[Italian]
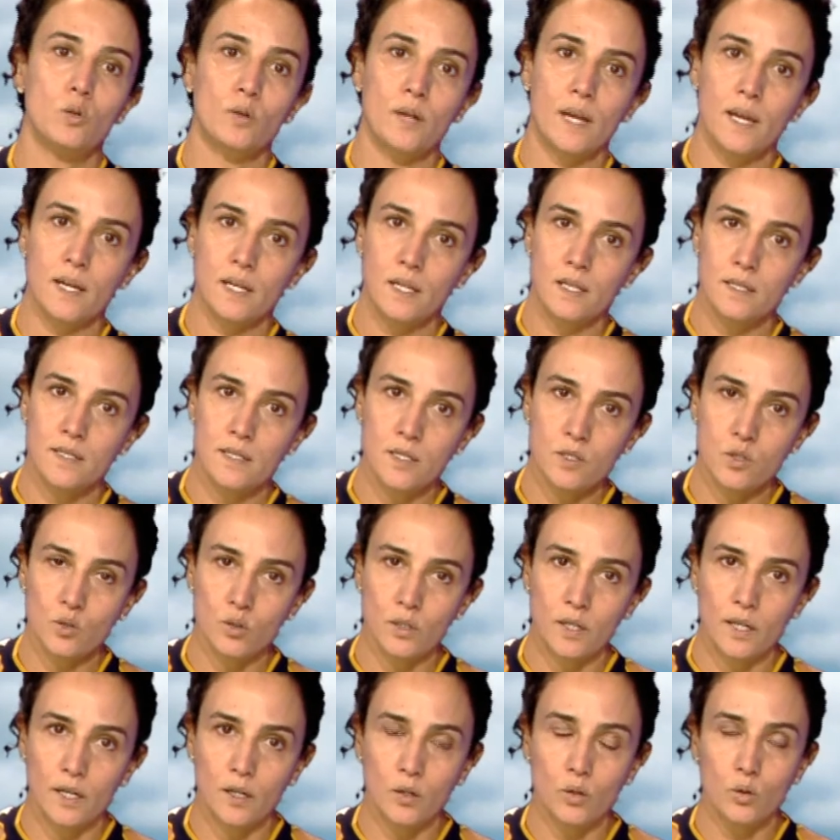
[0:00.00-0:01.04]

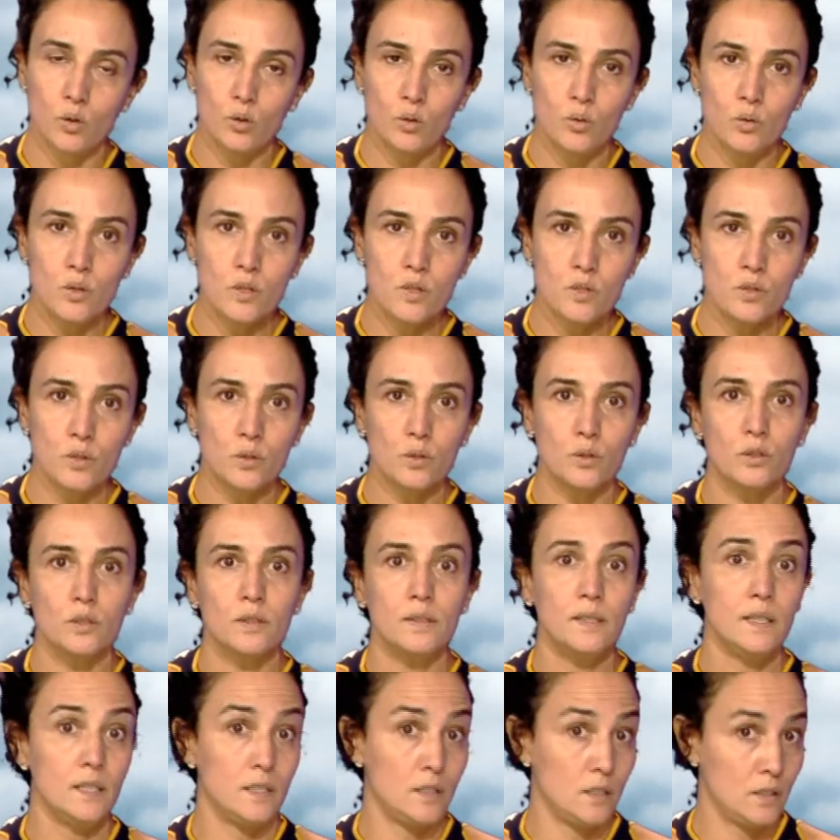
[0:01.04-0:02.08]
organizzazioni raccolgono i
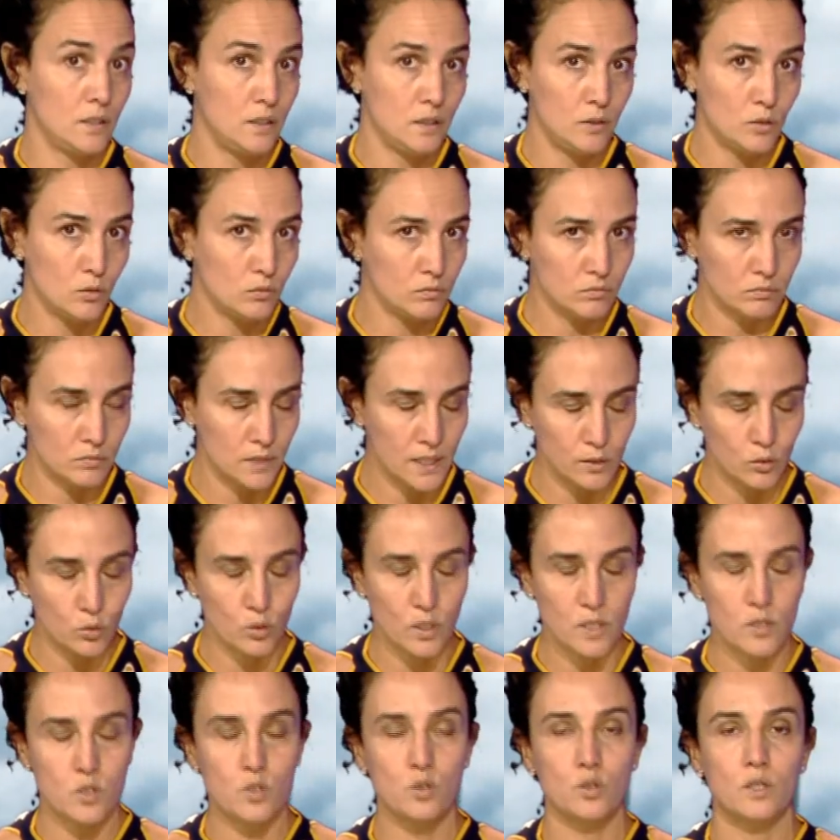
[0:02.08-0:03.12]
soldi, i, le
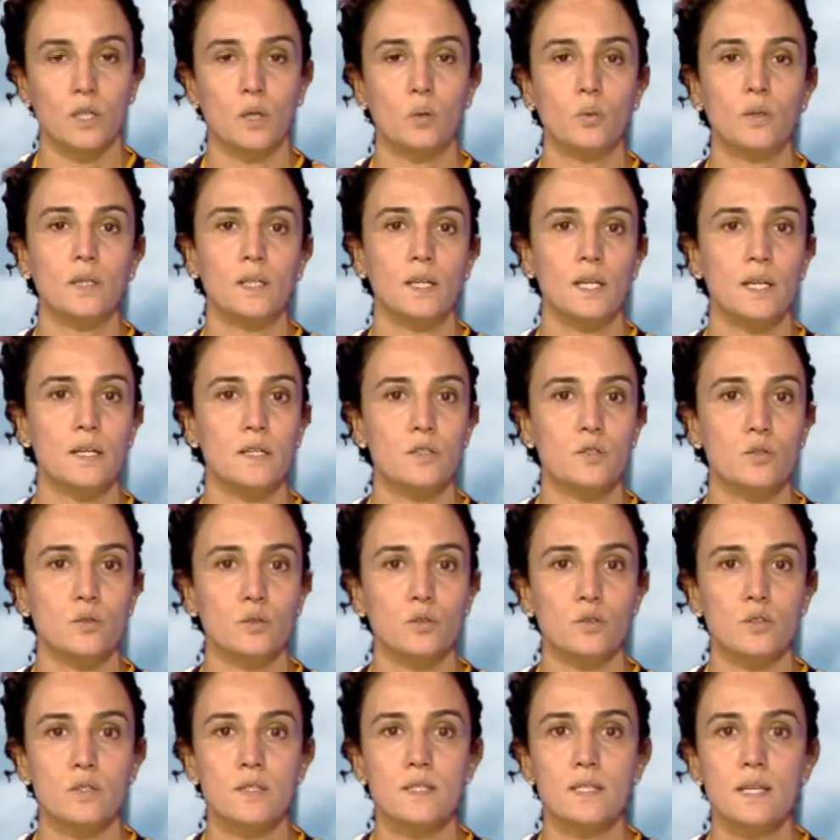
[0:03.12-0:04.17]
donazioni e quindi le
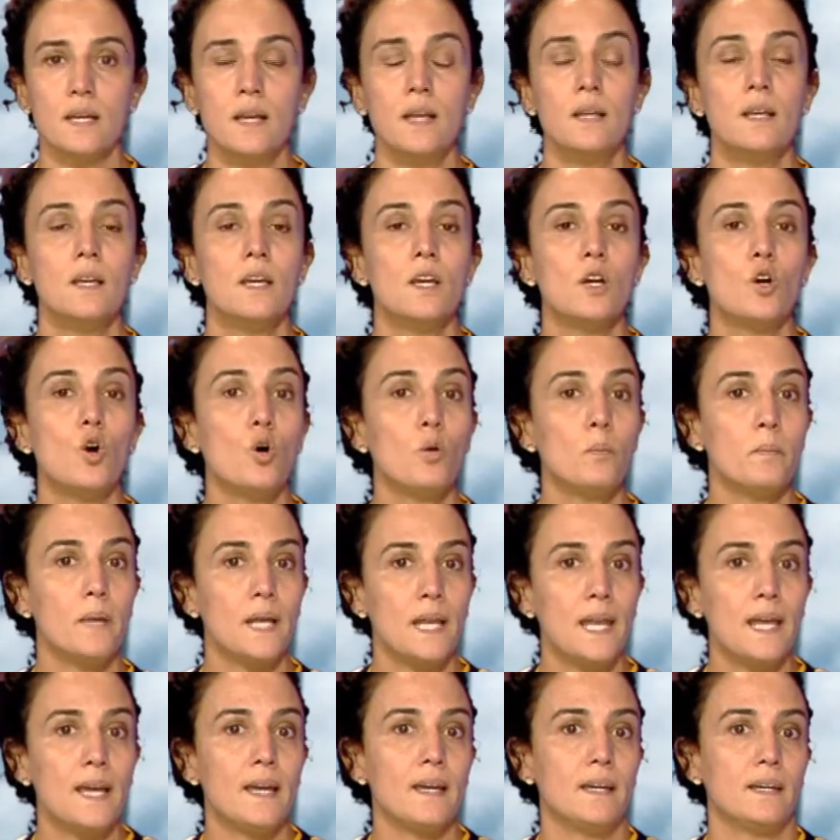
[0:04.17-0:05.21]
risorse, come
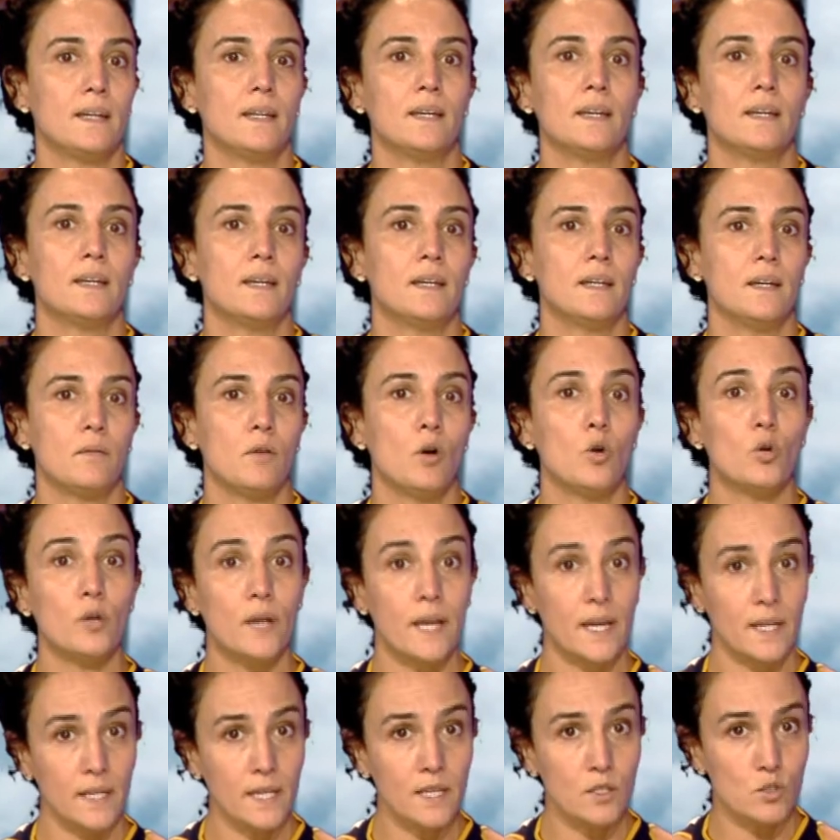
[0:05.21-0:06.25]
le eh,
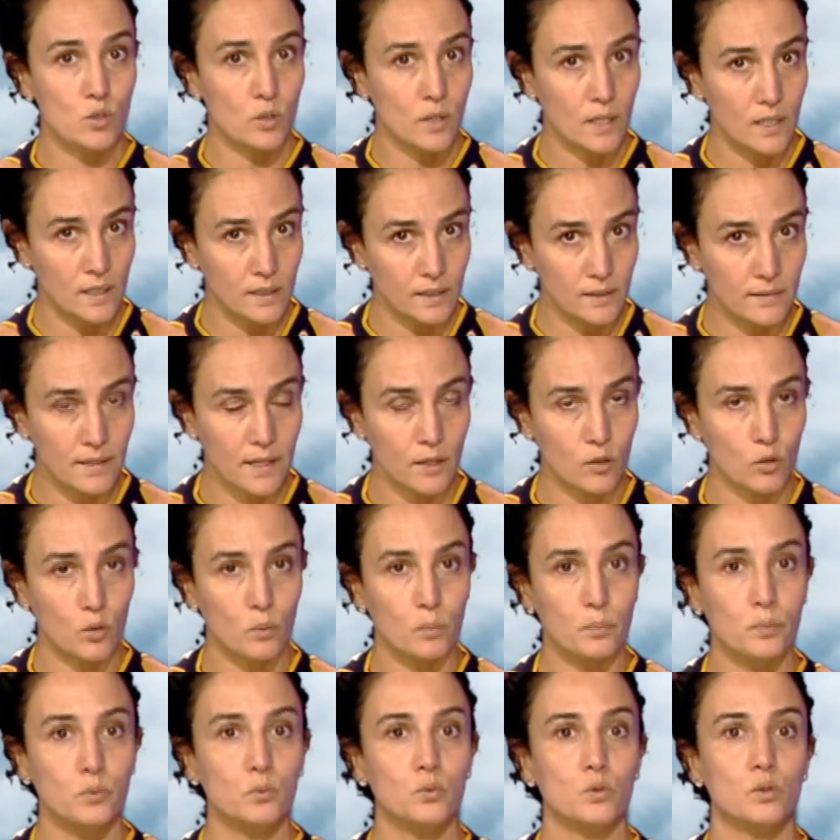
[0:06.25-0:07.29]
organizzano all'interno
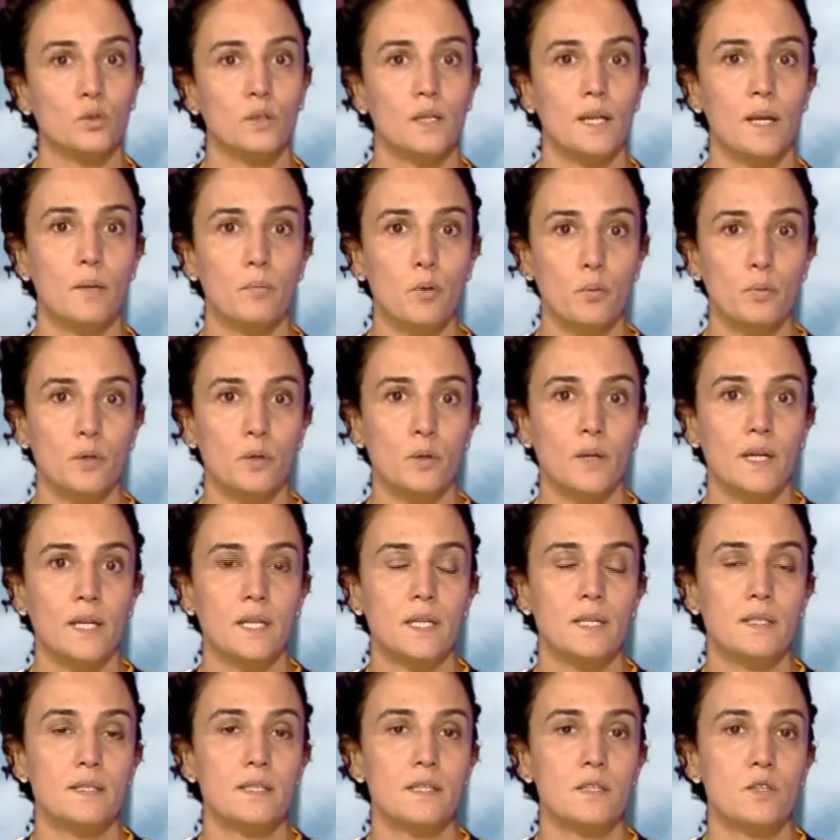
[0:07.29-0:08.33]
appunto della propria
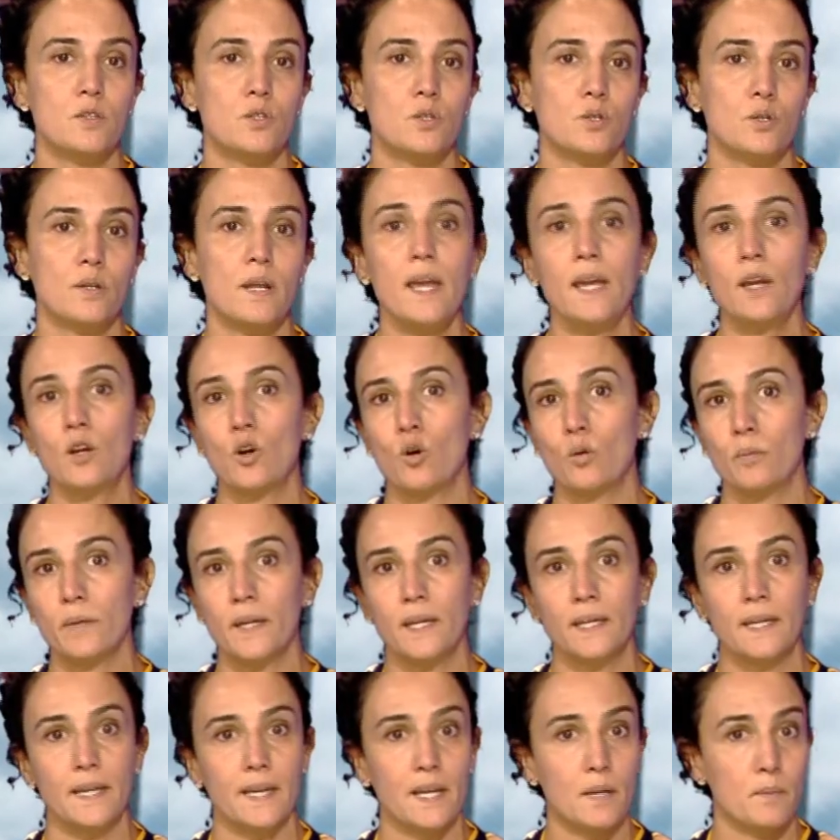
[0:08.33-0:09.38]
organizzazione e
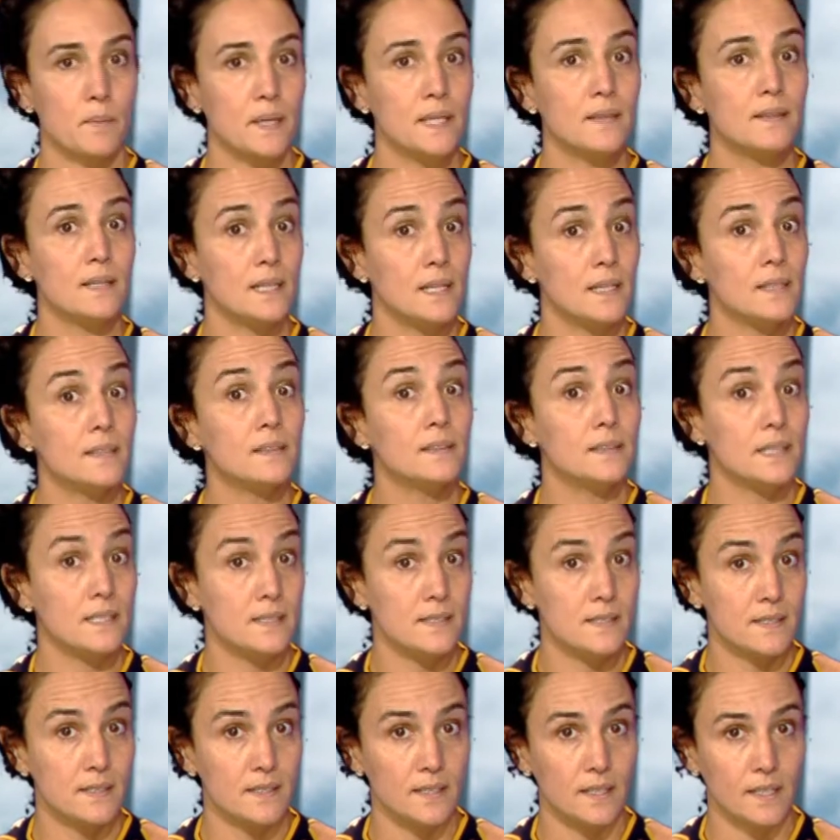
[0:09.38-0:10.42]
come chiaramente le
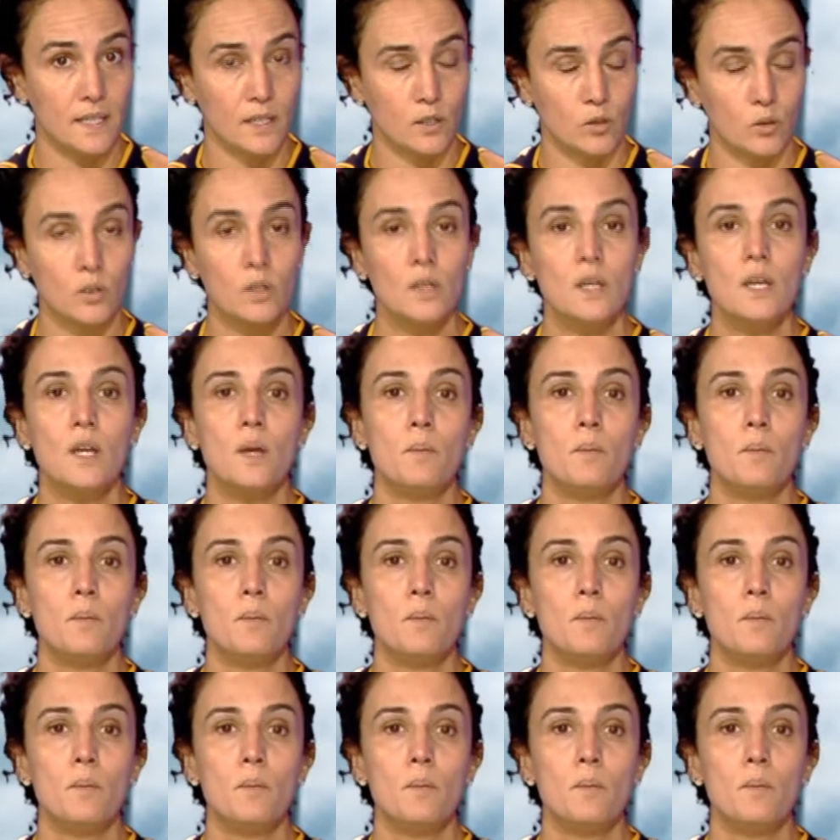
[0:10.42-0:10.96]
destinano.